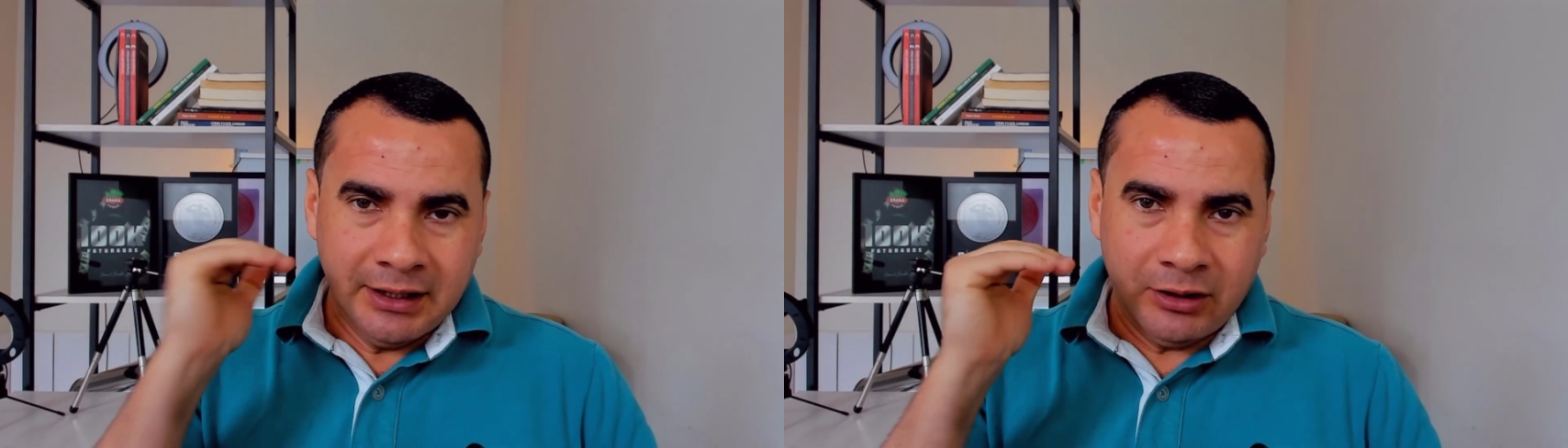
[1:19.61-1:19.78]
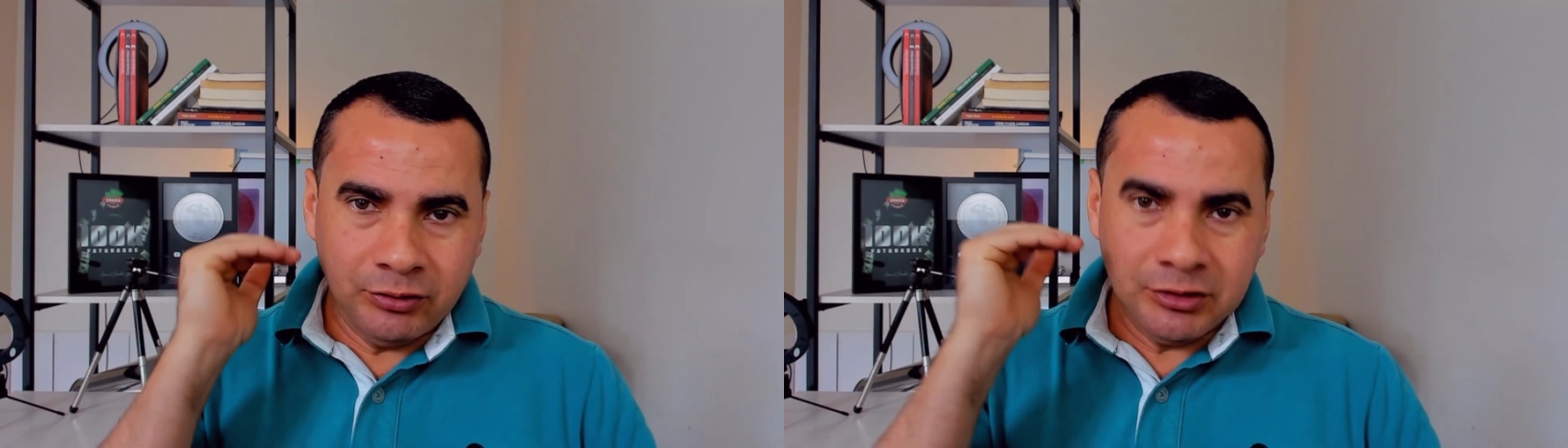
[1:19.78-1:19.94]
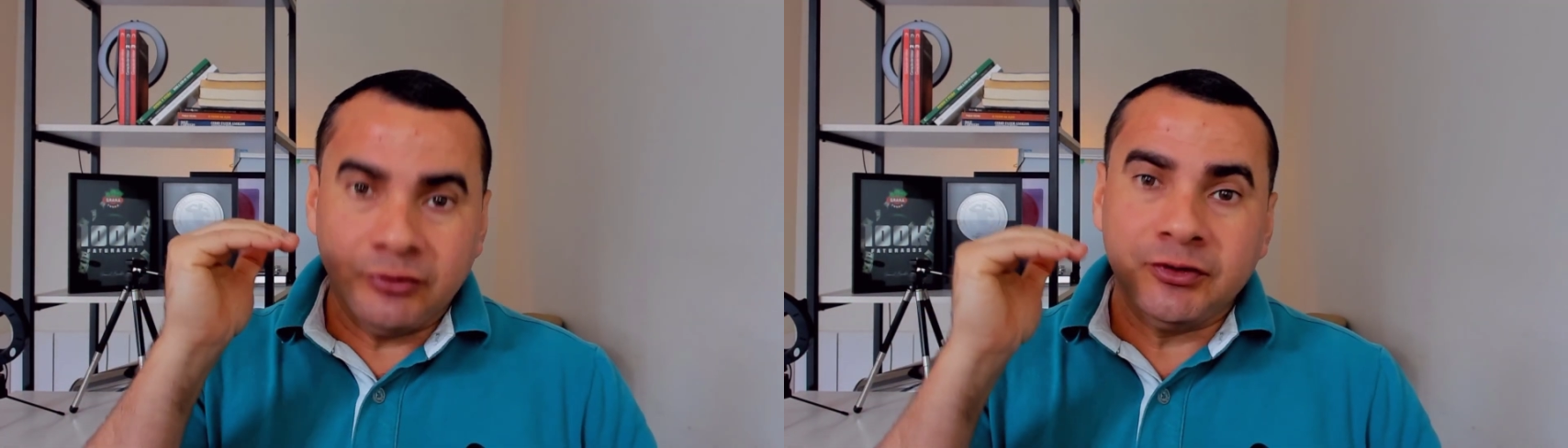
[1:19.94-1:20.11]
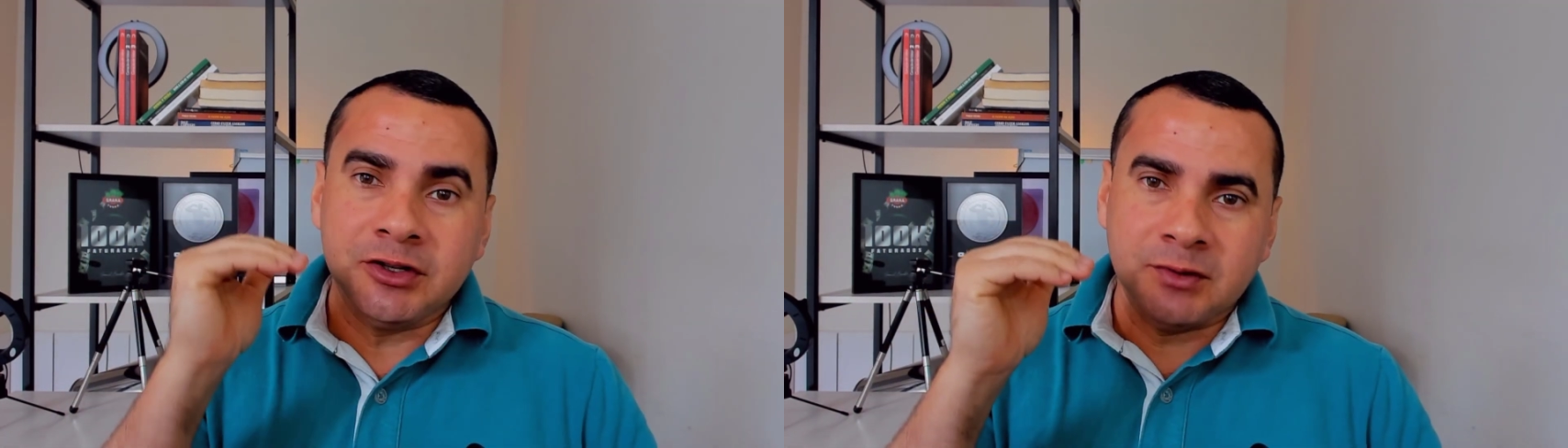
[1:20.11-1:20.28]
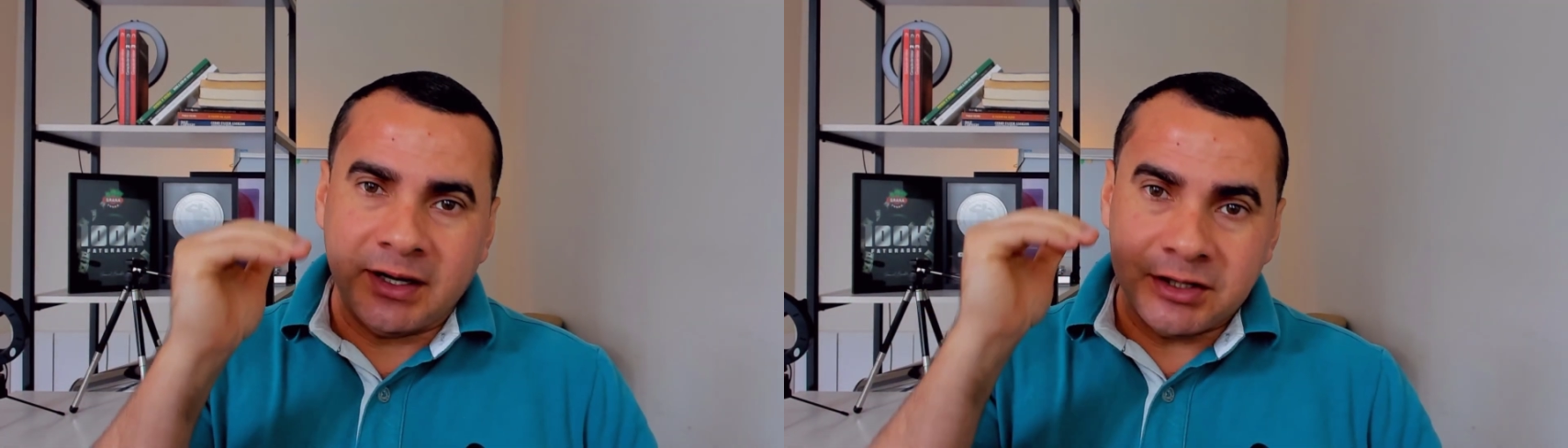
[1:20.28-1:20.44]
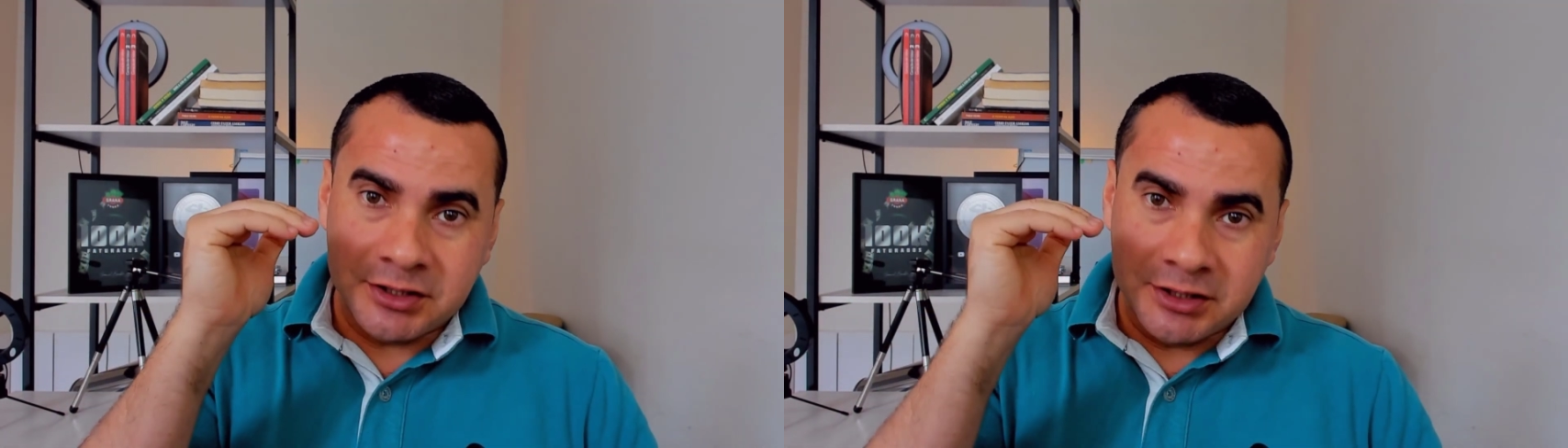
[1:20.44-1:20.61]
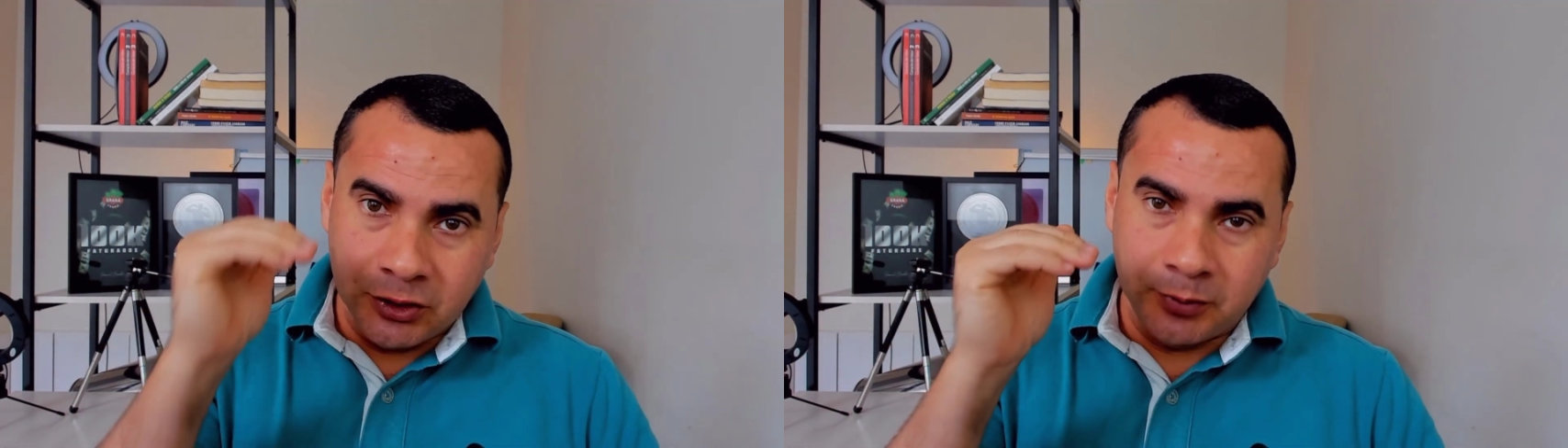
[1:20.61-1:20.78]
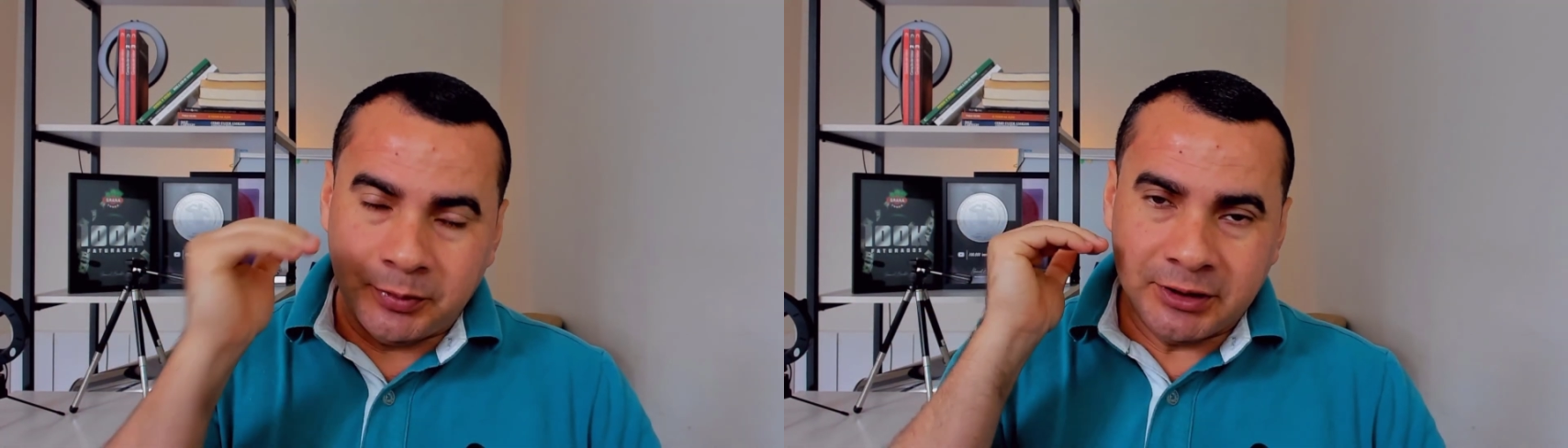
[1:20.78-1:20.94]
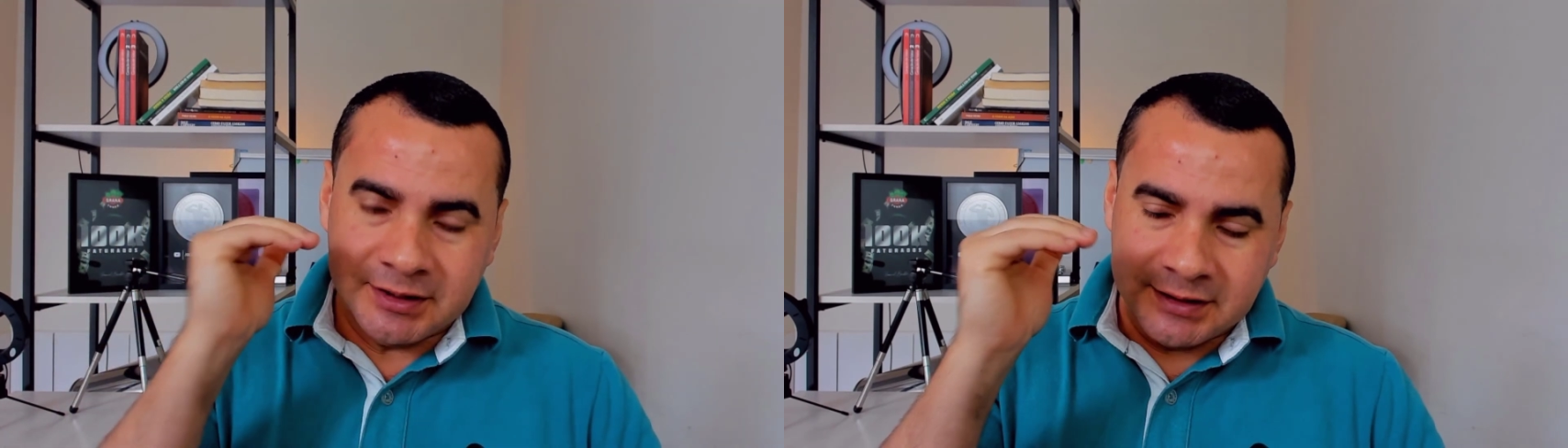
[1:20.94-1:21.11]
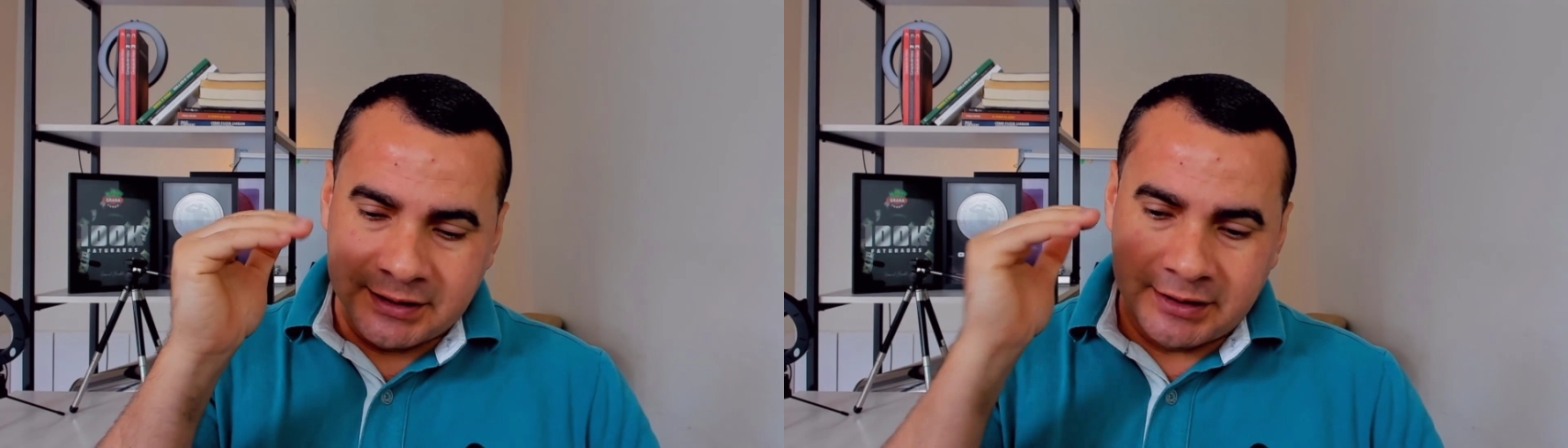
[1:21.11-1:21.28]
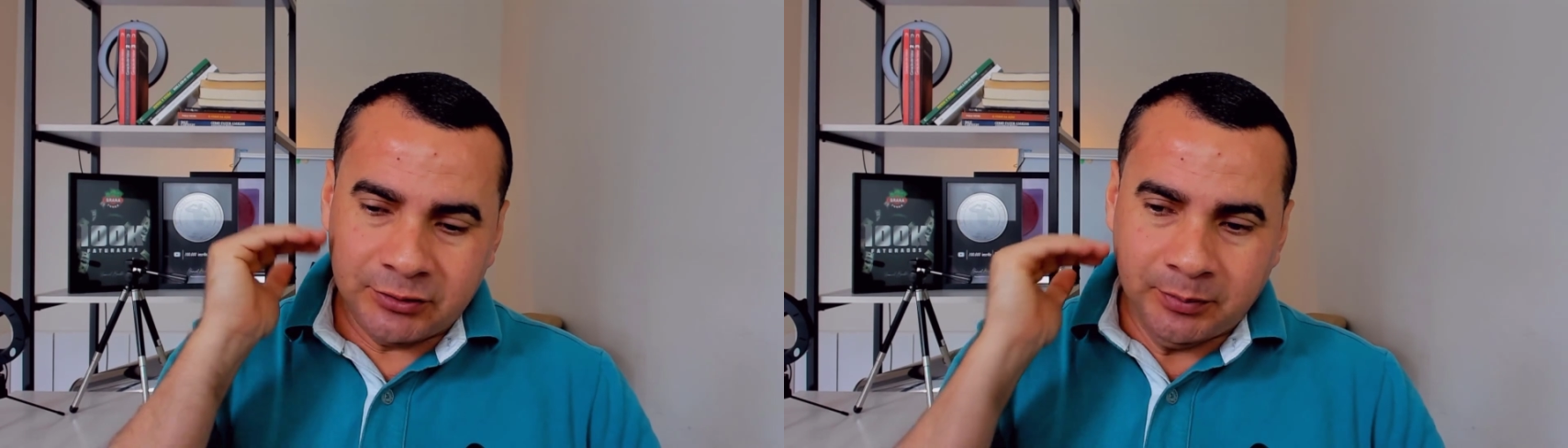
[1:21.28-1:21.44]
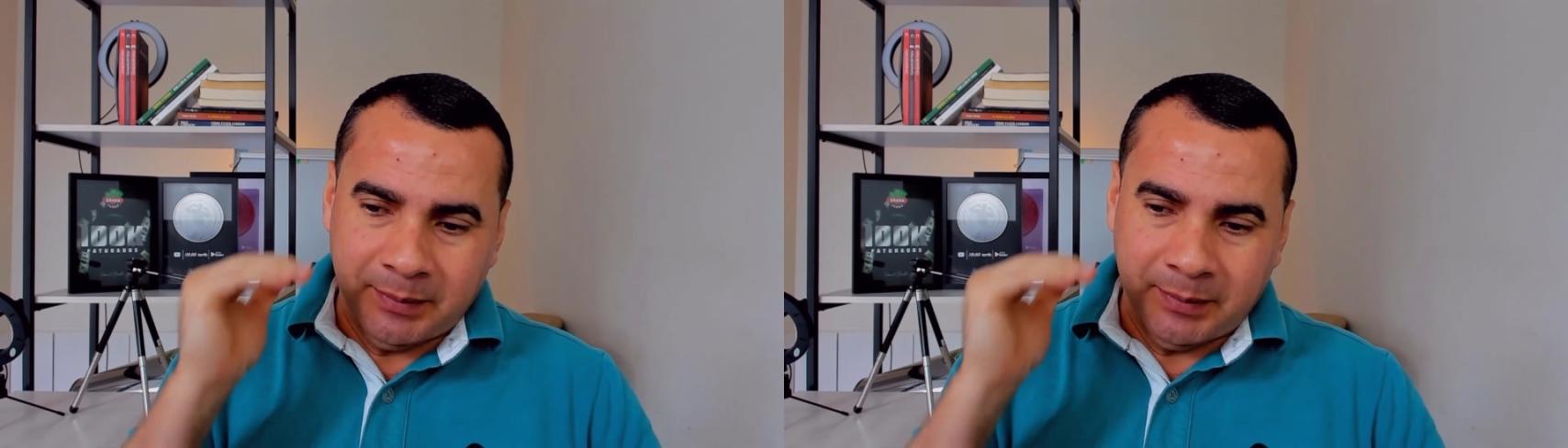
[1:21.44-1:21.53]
onde eu fiz um artigo por escrito,